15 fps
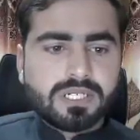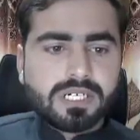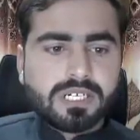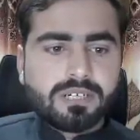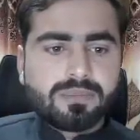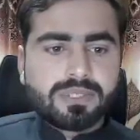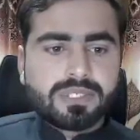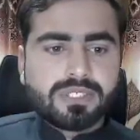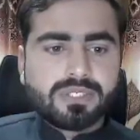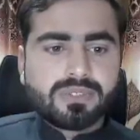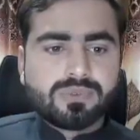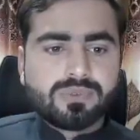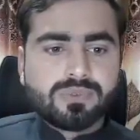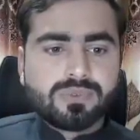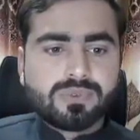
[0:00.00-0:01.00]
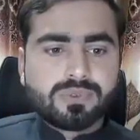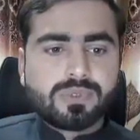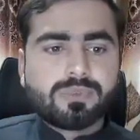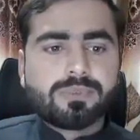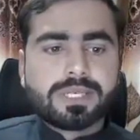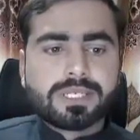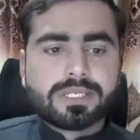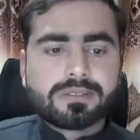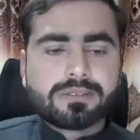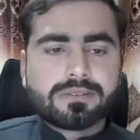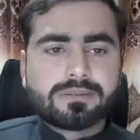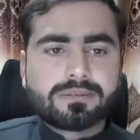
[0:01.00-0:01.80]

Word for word: I am a new comment